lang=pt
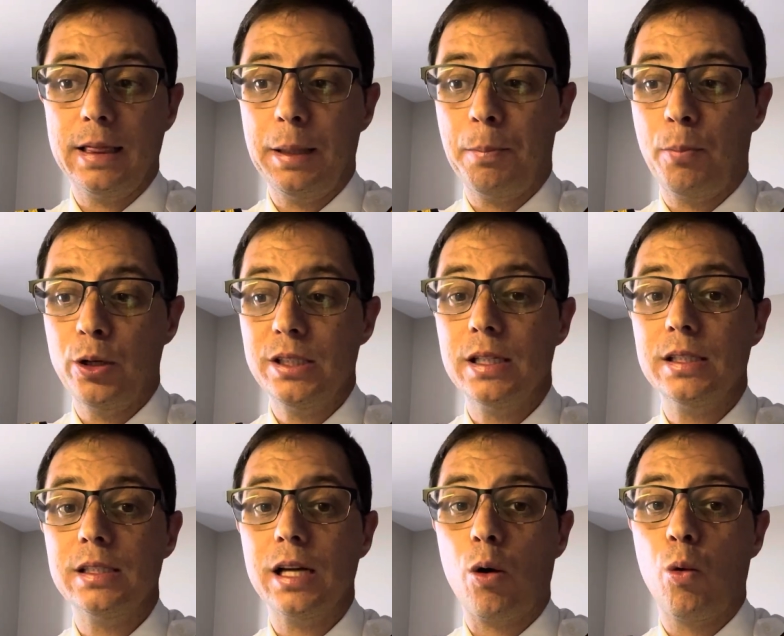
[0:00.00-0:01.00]
depois
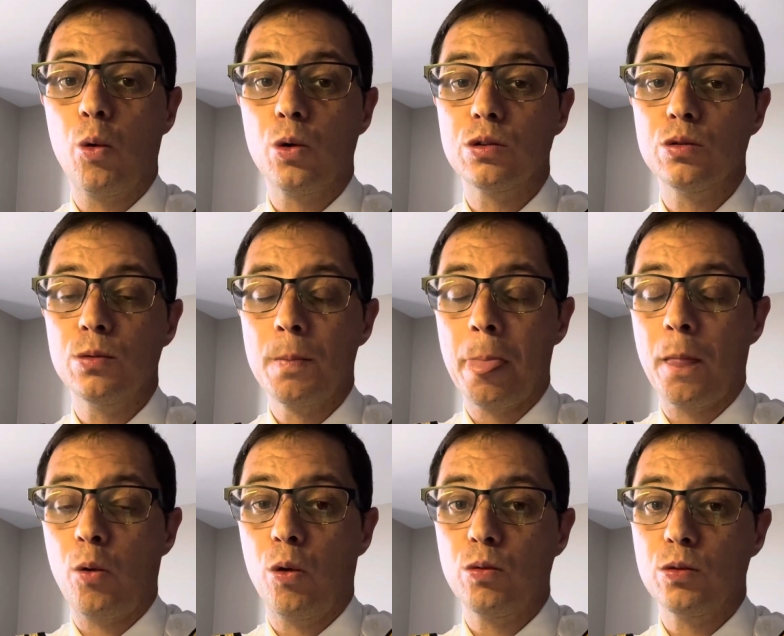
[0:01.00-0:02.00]
desse acordo
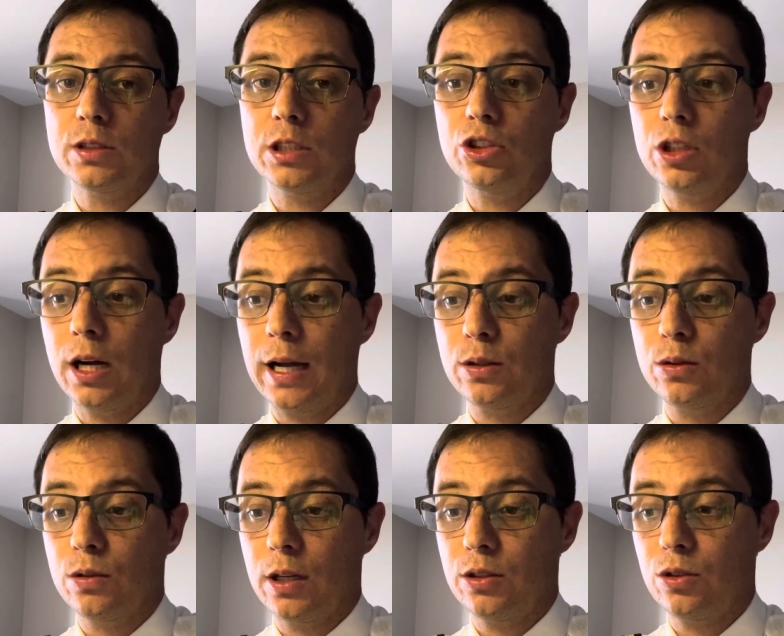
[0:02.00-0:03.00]
com o
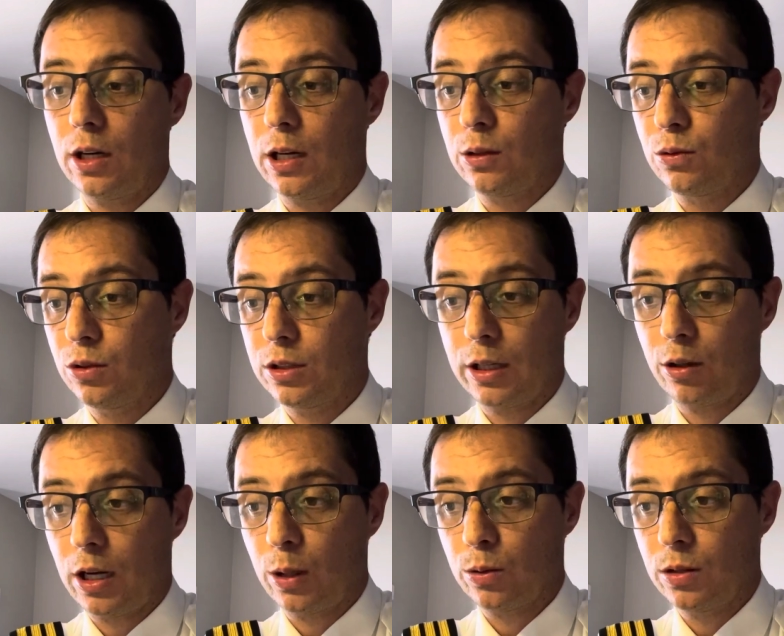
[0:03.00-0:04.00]
Sindicato Nacional dos
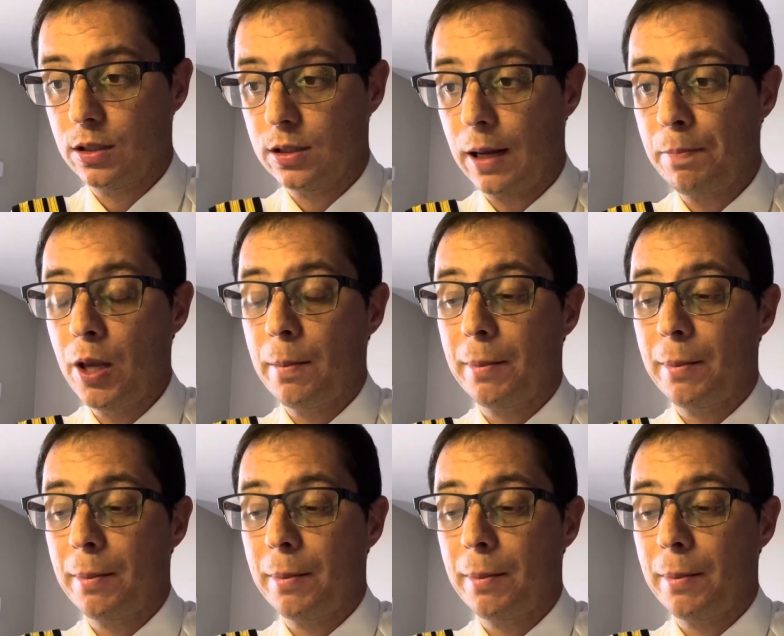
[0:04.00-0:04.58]
Aeronautas, tá?